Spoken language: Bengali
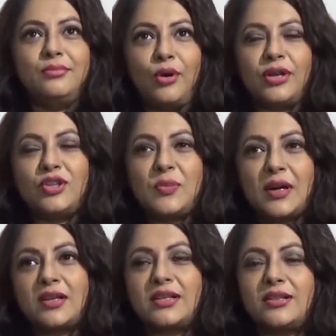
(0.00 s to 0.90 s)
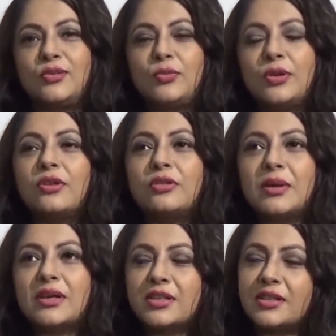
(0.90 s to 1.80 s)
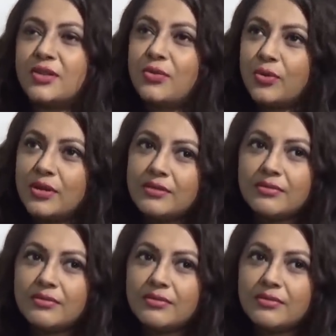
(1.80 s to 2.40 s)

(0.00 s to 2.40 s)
বয়স বাড়ার সাথে অভিজ্ঞতা বাড়ার সাথে ওই